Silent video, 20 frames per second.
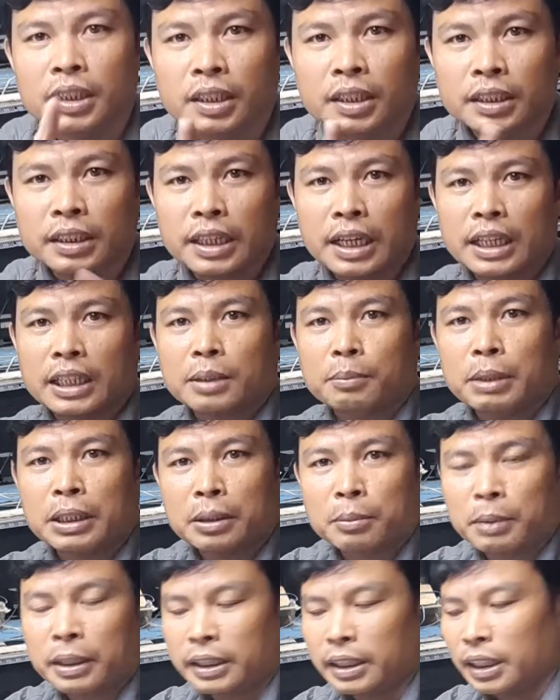Ya
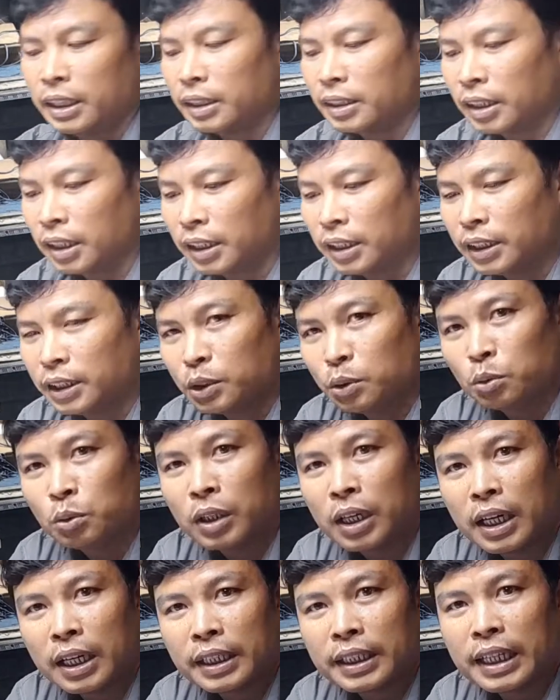teman-teman ya, tadi
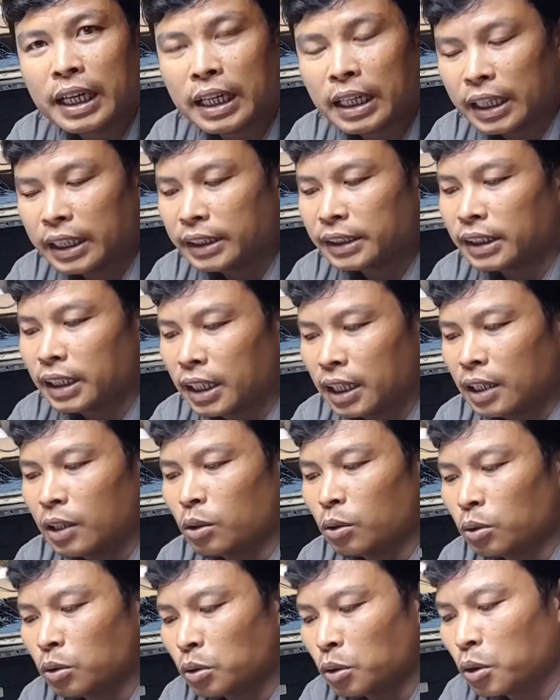sudah dianalisa
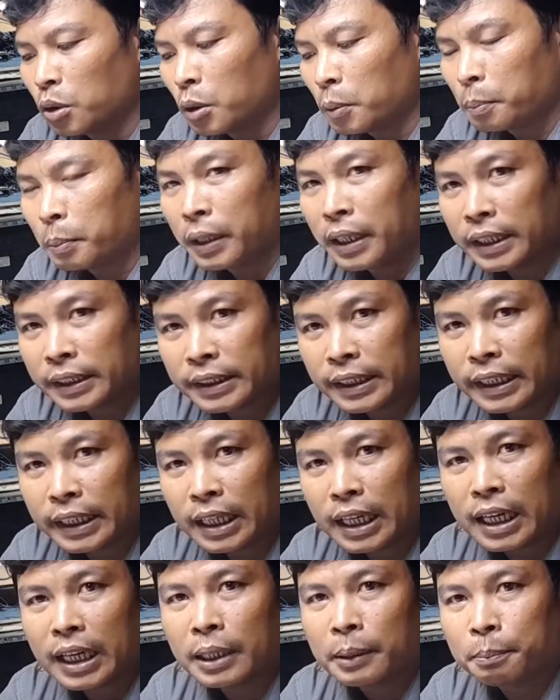untuk
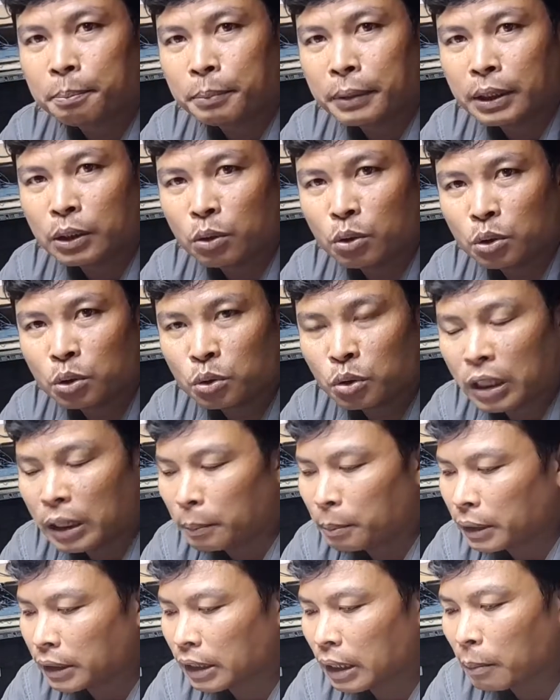pengecekan
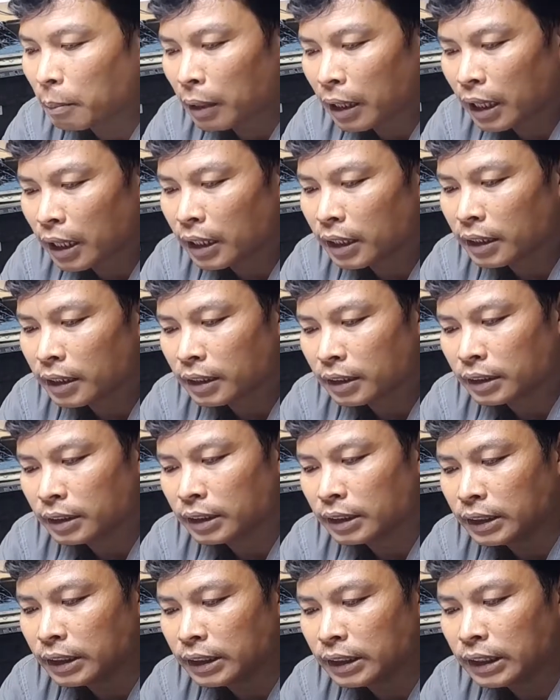penelusuran pertama.
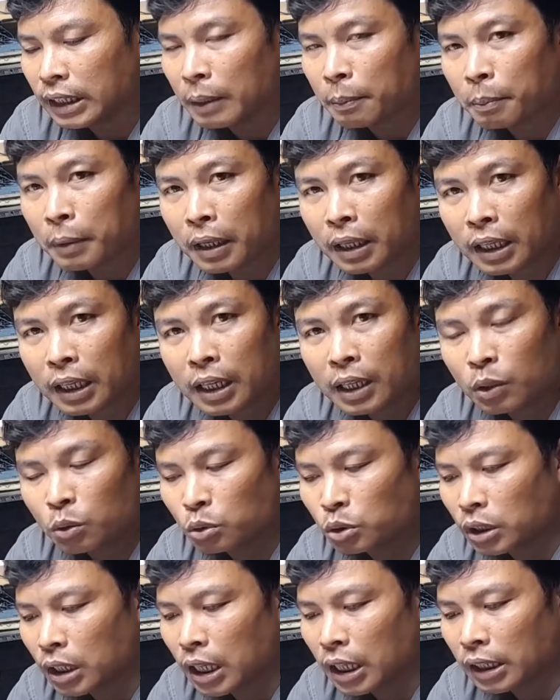Ini apakah
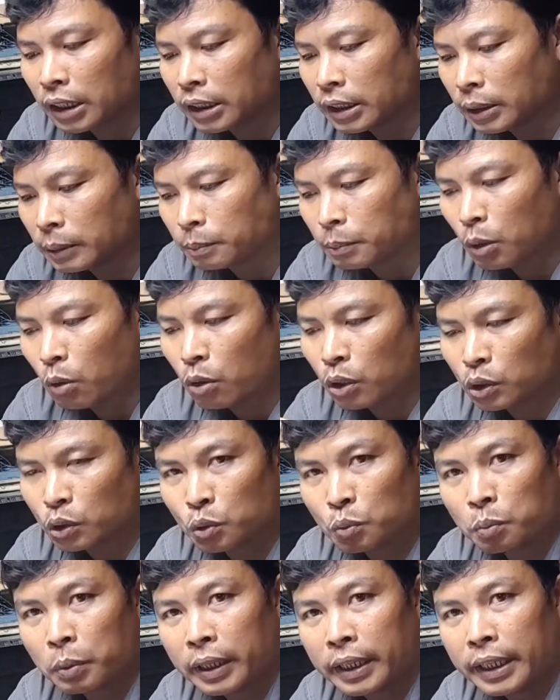rusak di power
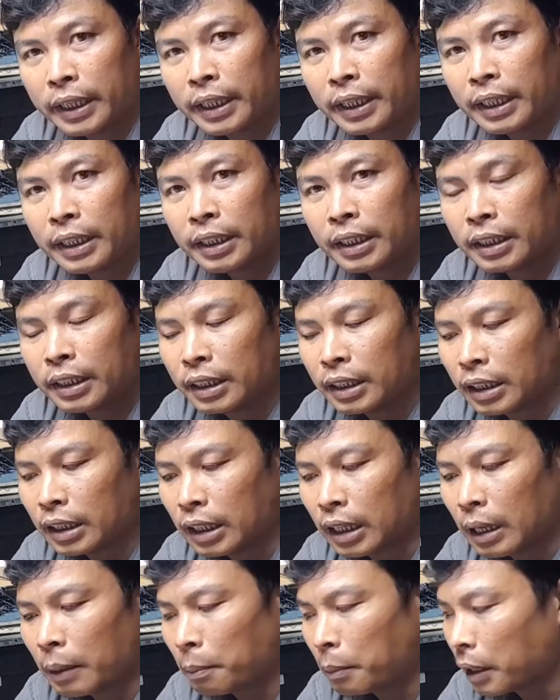supply,
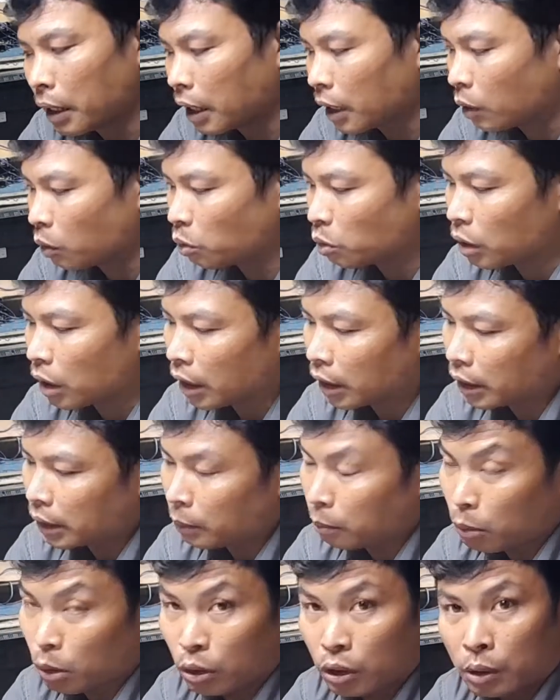apakah rusak di
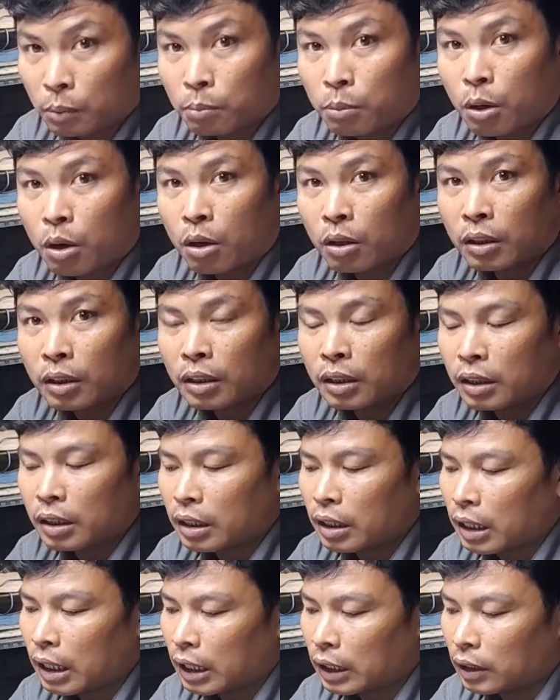motherboard,
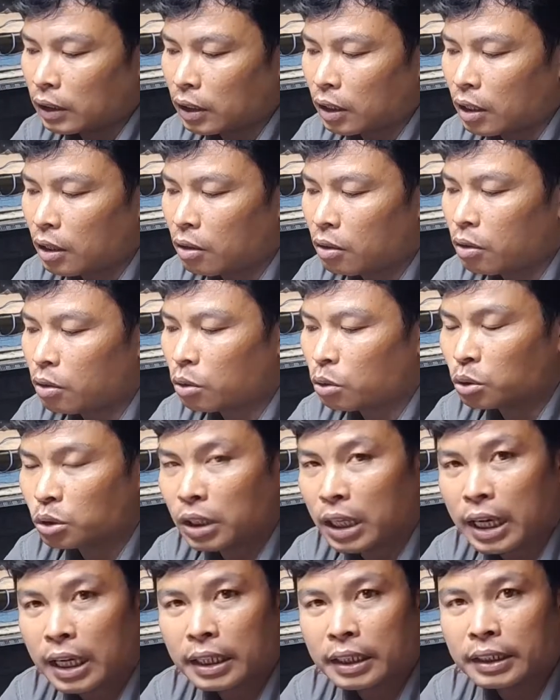atau
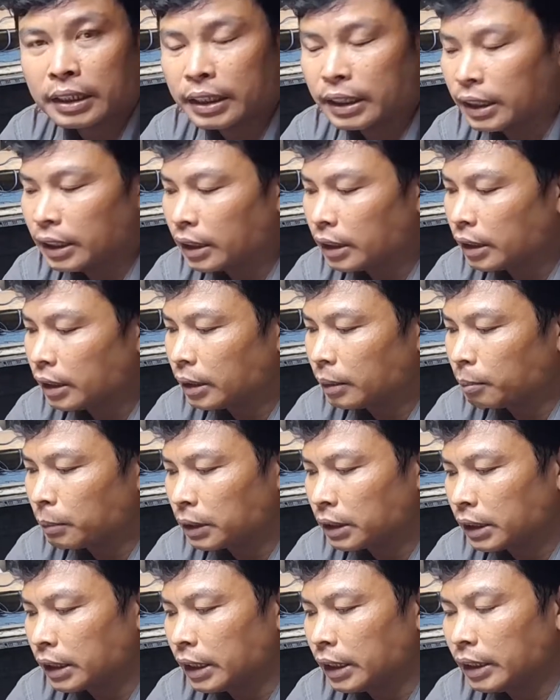rusak di
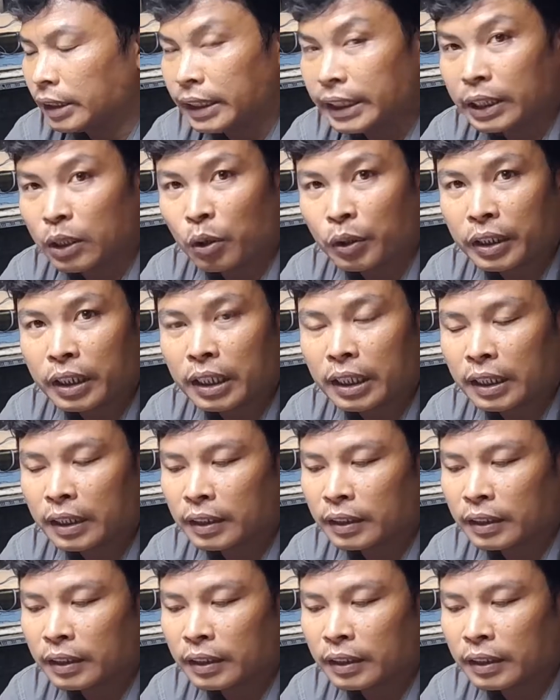mesin tikonya